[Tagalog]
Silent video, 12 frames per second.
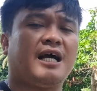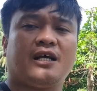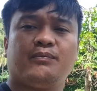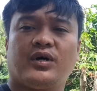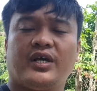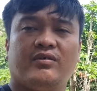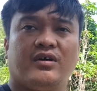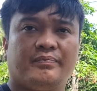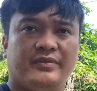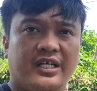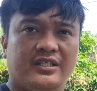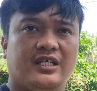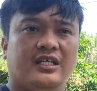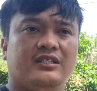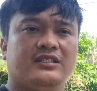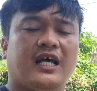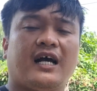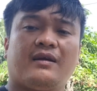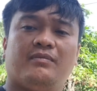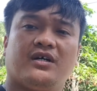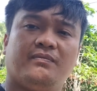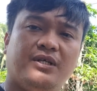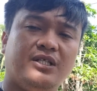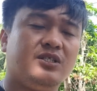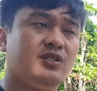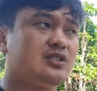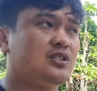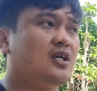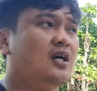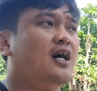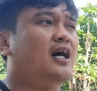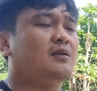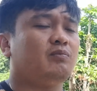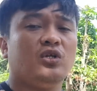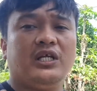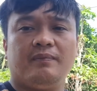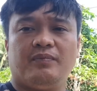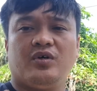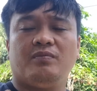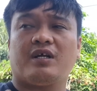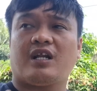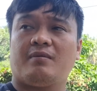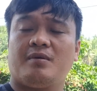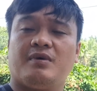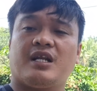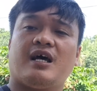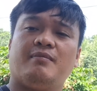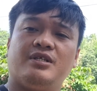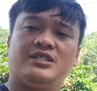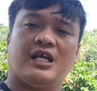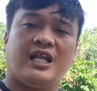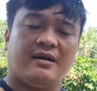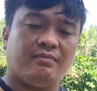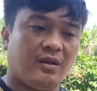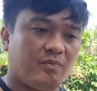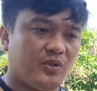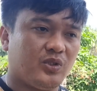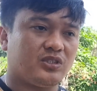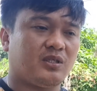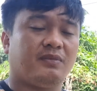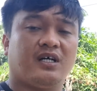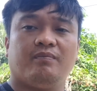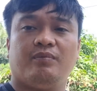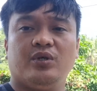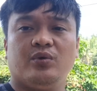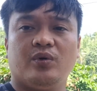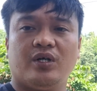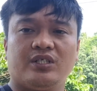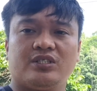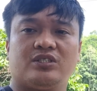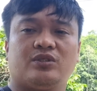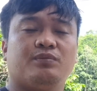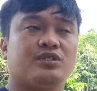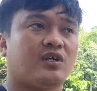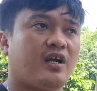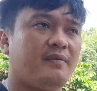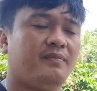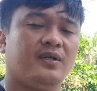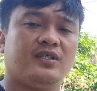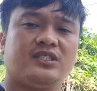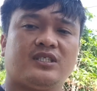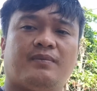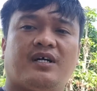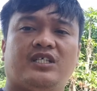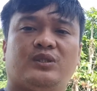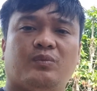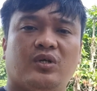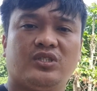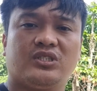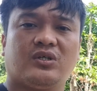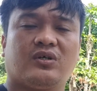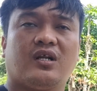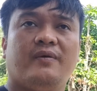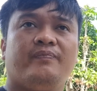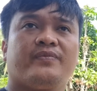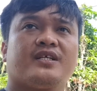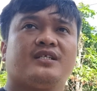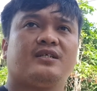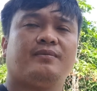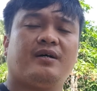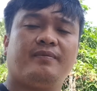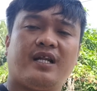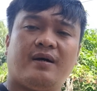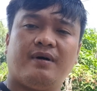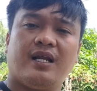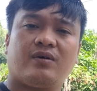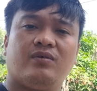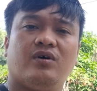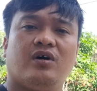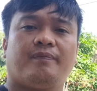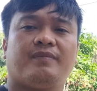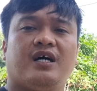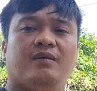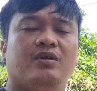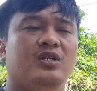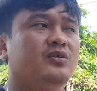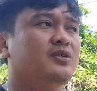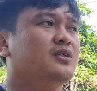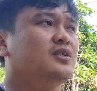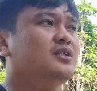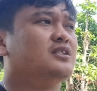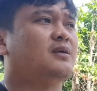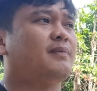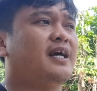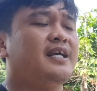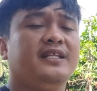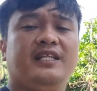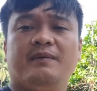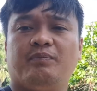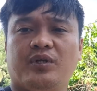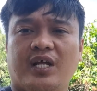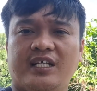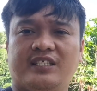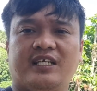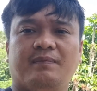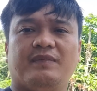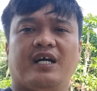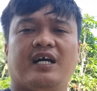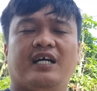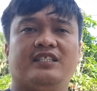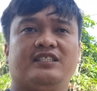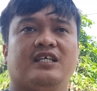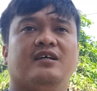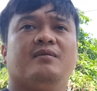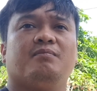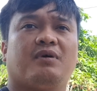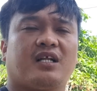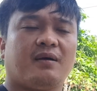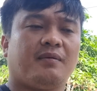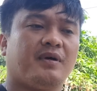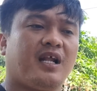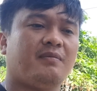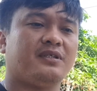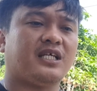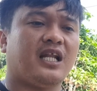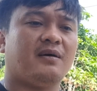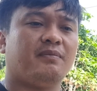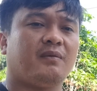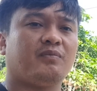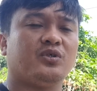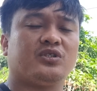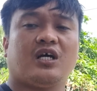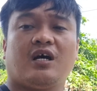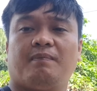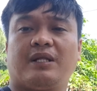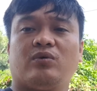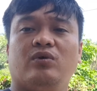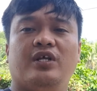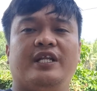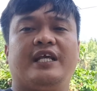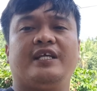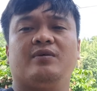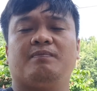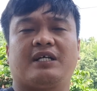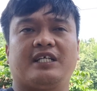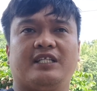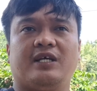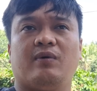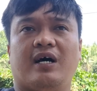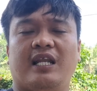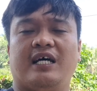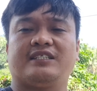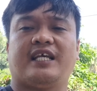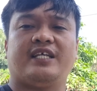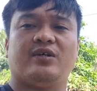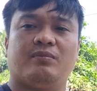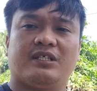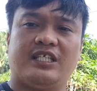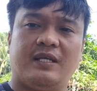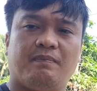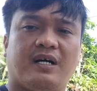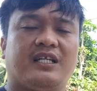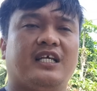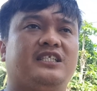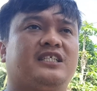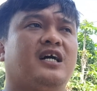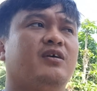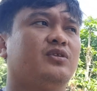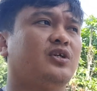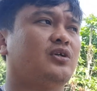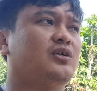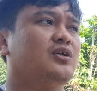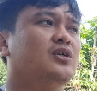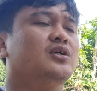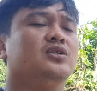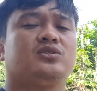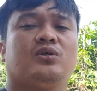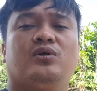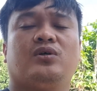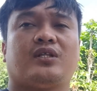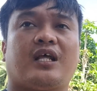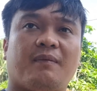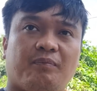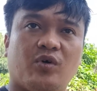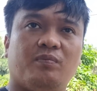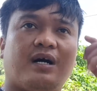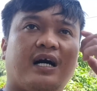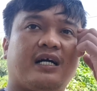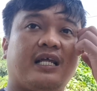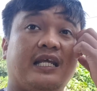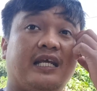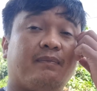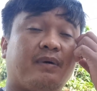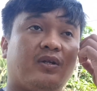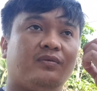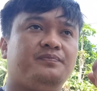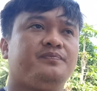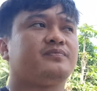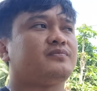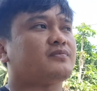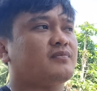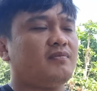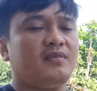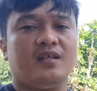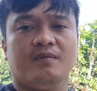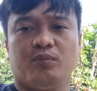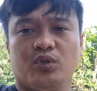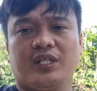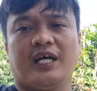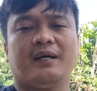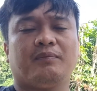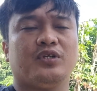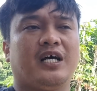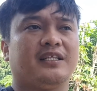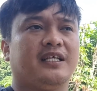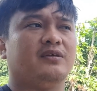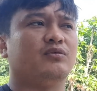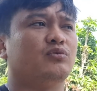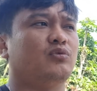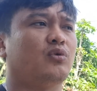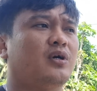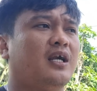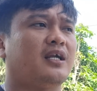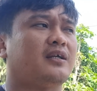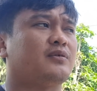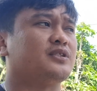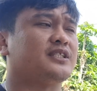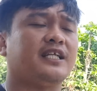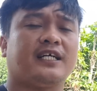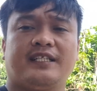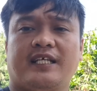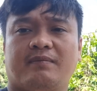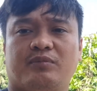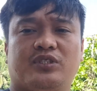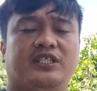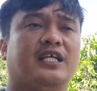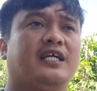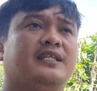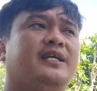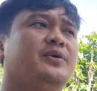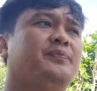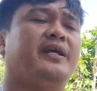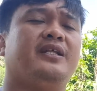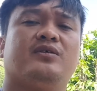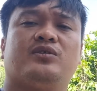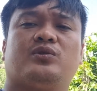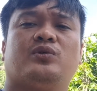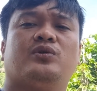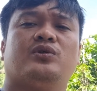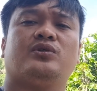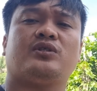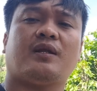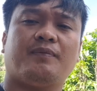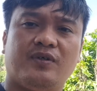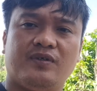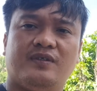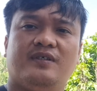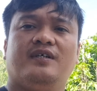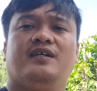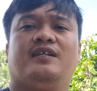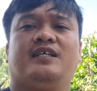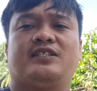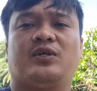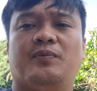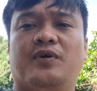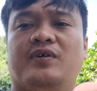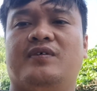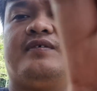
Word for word: lagi po kayong updated sa aking mga videos at muli po maraming maraming salamat po sa mga viewers, subscribers, sa mga sponsor, sa mga minamahal kong OFW, sa mga hindi po na skip ng ads, maraming maraming salamat po sa patuloy ninyong pagtitiwala sa inyong masipag na scouter so tara po mga kalingap ano punta na po natin yung lugar kung saan nakatira po si Tatay Eupenio so tara po, let's go po